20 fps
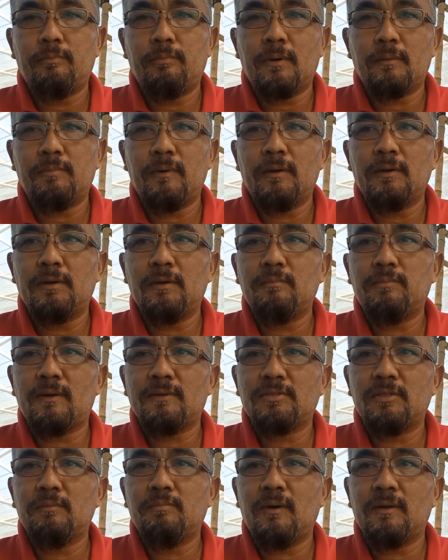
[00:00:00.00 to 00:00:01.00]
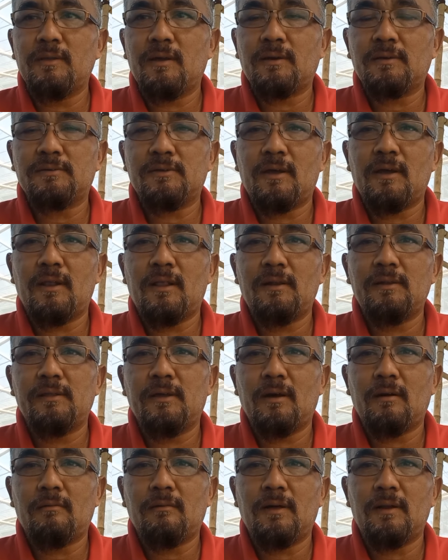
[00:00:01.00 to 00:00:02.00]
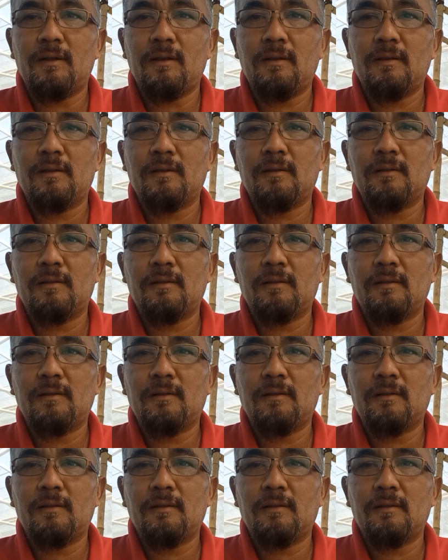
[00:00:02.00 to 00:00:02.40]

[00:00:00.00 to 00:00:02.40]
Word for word: perbaiki pasti banyak kesalahan di awal,